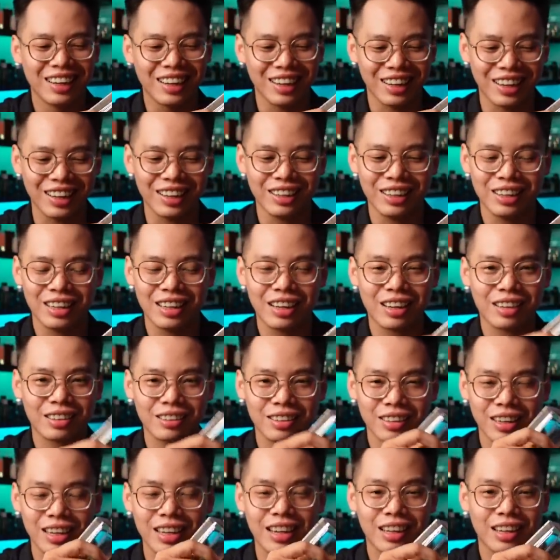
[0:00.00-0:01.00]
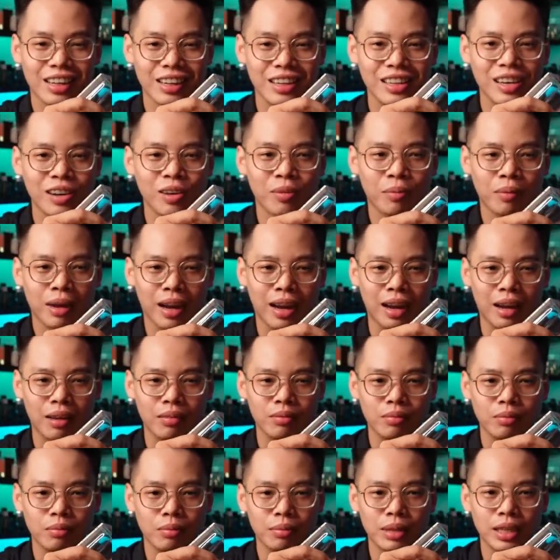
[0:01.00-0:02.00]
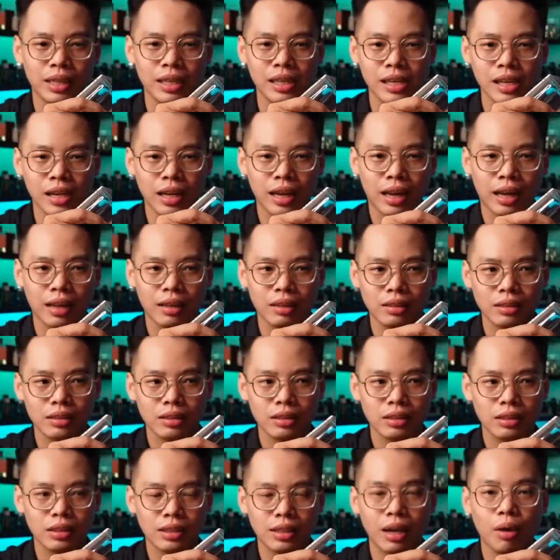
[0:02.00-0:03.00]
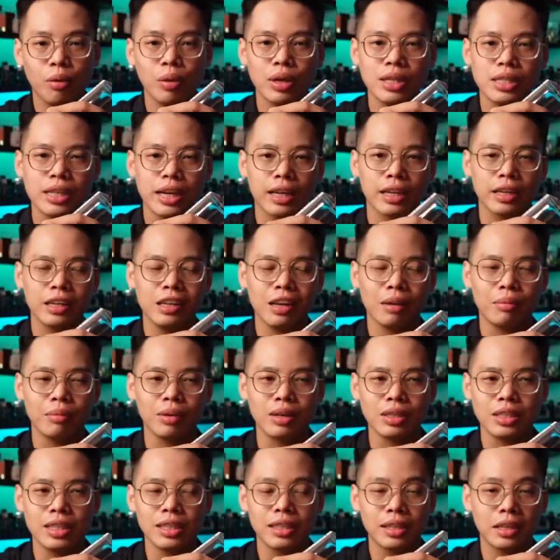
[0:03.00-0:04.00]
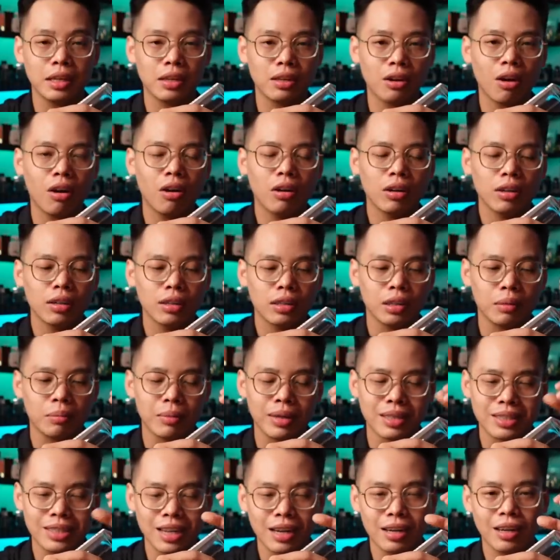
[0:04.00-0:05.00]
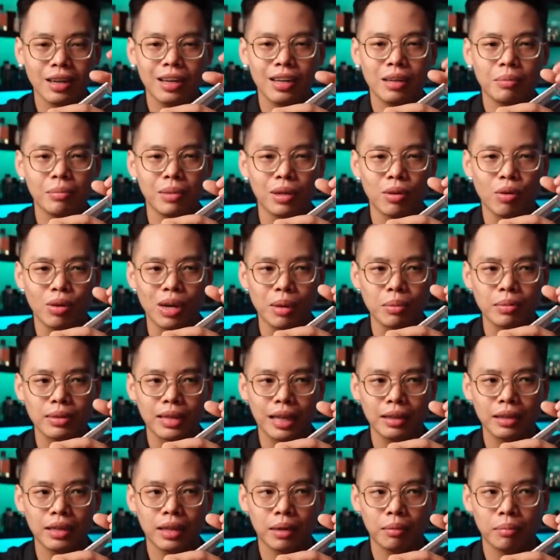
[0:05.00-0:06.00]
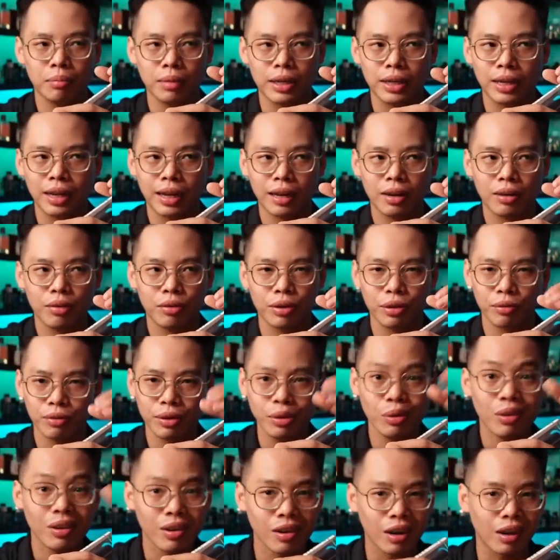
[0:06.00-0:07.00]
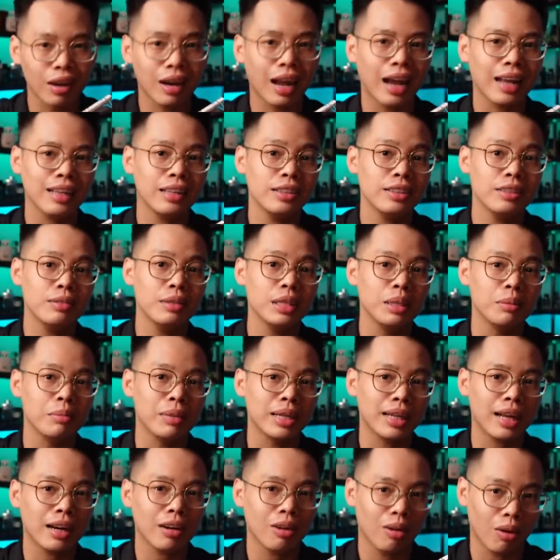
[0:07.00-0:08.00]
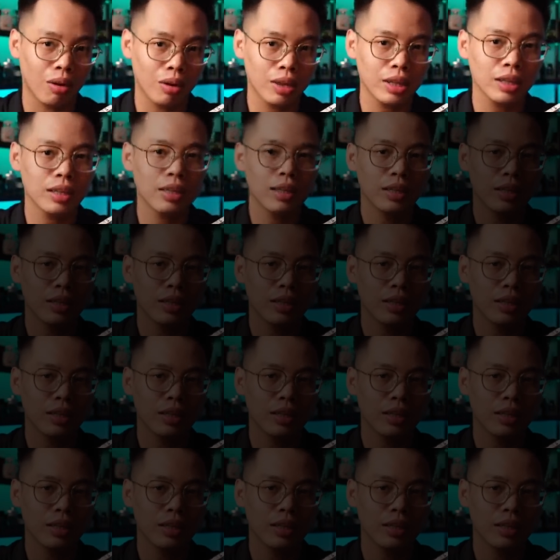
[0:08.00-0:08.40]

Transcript: Đấy, là đây là cái điều mà mình nghĩ rằng là sau cái trải nghiệm ở trên TikTok thì mình sang đây mình có cảm giác là mình đang review ngược lại những gì mình đang nói.